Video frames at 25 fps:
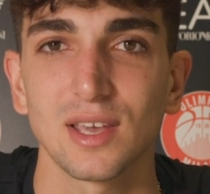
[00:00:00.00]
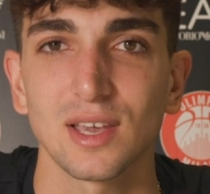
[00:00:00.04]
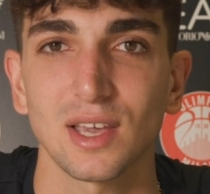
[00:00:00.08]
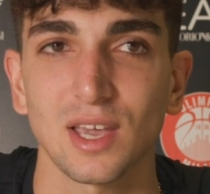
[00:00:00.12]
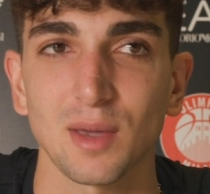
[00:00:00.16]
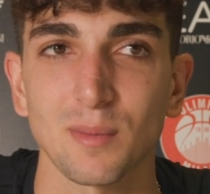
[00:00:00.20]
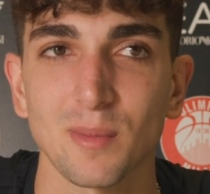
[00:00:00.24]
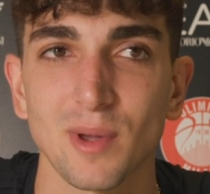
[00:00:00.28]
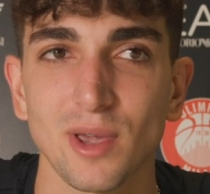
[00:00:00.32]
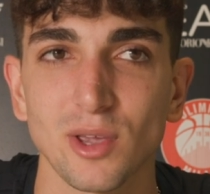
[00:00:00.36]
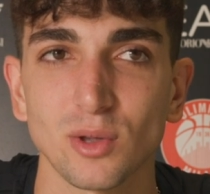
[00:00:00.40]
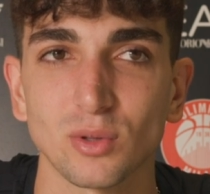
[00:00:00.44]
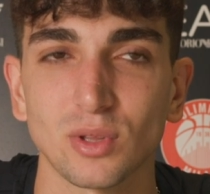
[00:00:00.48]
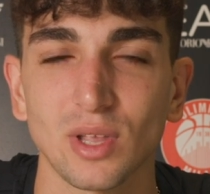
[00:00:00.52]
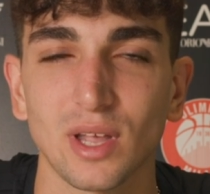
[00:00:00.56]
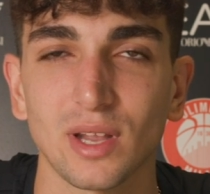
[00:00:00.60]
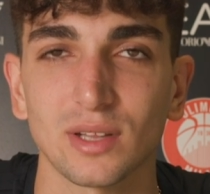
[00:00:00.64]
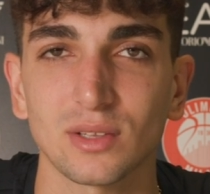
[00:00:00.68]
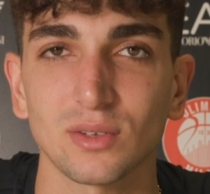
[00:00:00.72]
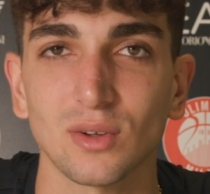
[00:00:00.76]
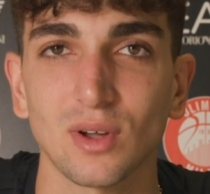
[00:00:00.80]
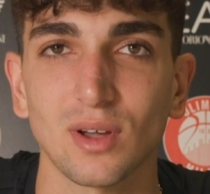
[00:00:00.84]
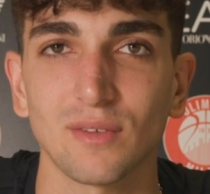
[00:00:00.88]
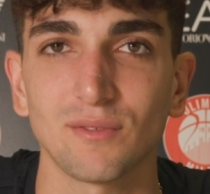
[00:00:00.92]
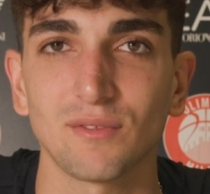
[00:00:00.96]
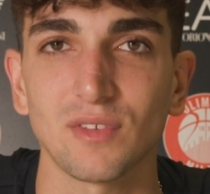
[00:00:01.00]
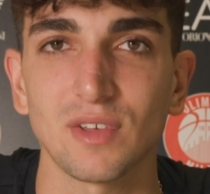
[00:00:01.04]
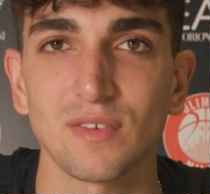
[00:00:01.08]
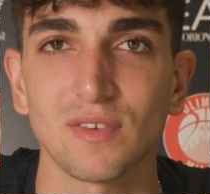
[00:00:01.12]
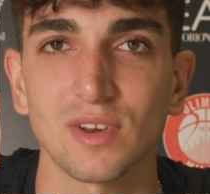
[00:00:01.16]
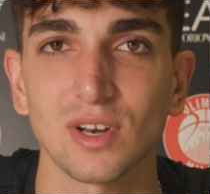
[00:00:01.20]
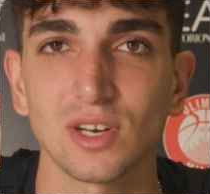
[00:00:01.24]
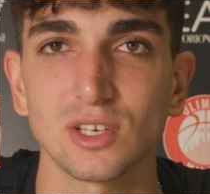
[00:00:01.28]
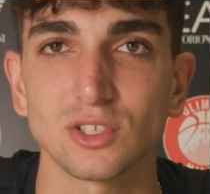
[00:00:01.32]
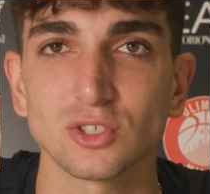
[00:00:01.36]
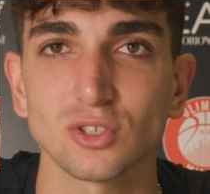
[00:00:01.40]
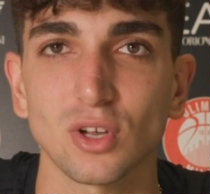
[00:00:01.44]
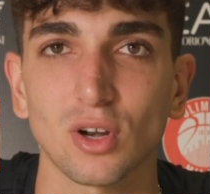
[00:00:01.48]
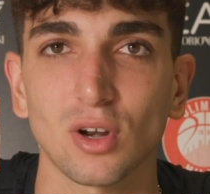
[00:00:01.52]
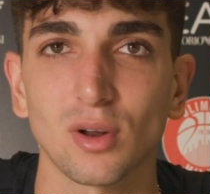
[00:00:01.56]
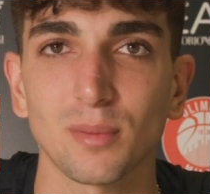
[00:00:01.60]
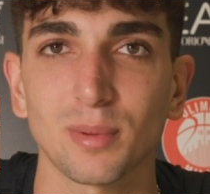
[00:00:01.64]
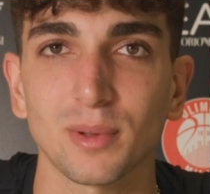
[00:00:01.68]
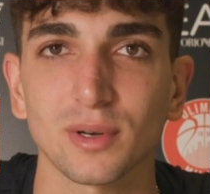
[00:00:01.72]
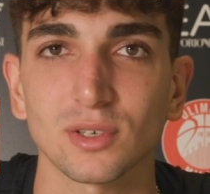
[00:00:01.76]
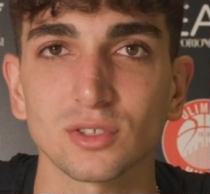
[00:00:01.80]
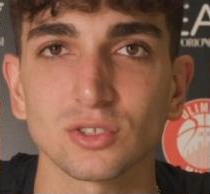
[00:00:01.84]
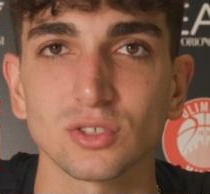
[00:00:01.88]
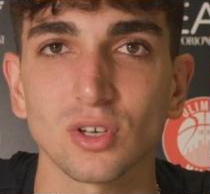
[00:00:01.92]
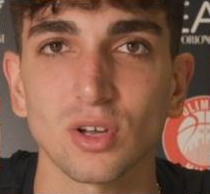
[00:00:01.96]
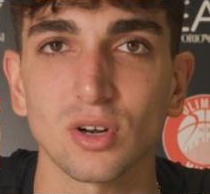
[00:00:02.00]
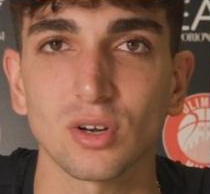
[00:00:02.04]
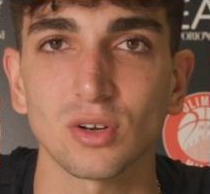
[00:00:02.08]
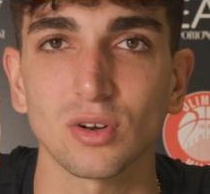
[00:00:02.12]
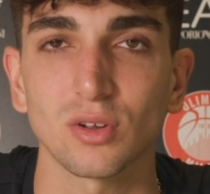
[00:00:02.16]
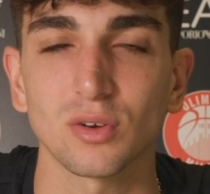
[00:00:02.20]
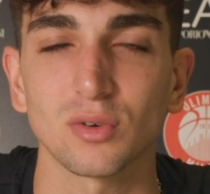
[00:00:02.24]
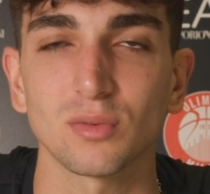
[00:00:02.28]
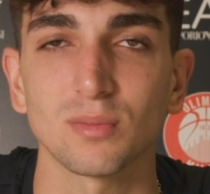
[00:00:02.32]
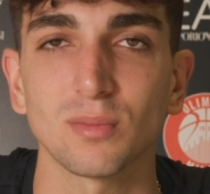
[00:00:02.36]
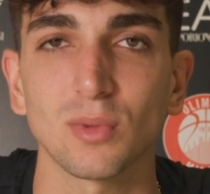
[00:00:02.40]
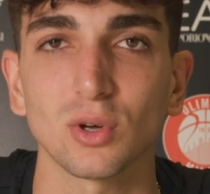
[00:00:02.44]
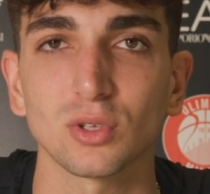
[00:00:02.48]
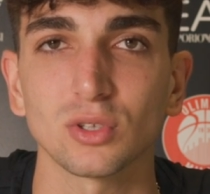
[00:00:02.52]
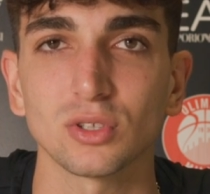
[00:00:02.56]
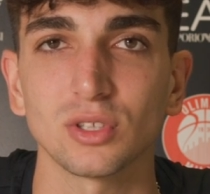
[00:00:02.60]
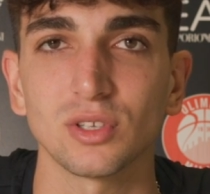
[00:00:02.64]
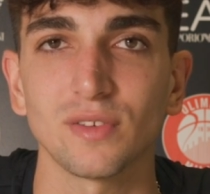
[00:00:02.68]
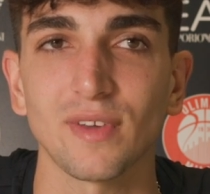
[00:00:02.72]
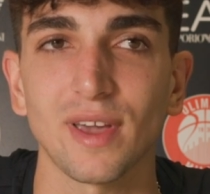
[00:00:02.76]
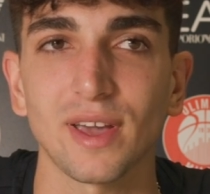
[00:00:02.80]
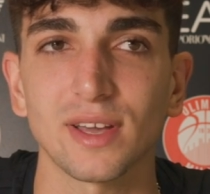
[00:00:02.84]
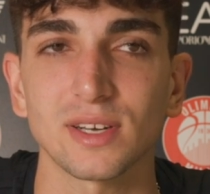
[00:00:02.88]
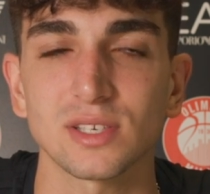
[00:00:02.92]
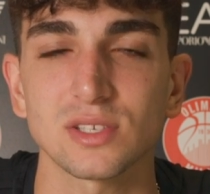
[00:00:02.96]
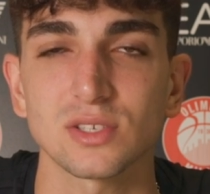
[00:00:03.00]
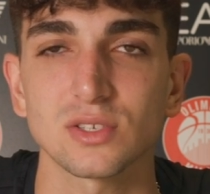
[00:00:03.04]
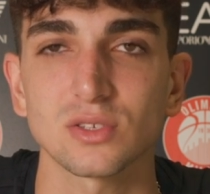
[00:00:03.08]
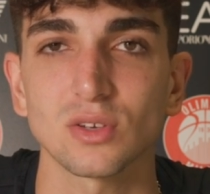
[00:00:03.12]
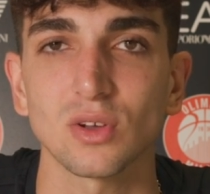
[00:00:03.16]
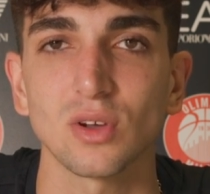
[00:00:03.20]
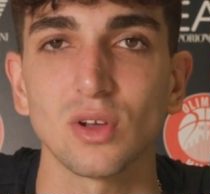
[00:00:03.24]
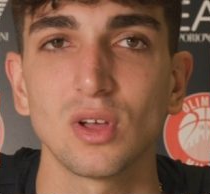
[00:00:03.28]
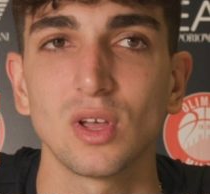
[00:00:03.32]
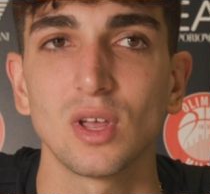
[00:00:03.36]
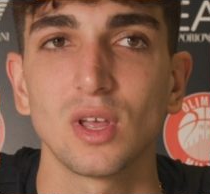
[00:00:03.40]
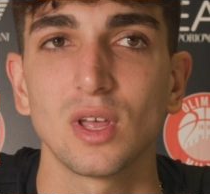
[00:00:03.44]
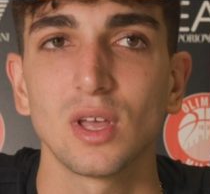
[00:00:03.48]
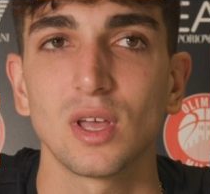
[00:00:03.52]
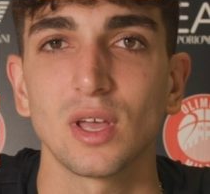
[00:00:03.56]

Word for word: che mi ha aiutato a vivere il giorno per giorno in un modo diverso.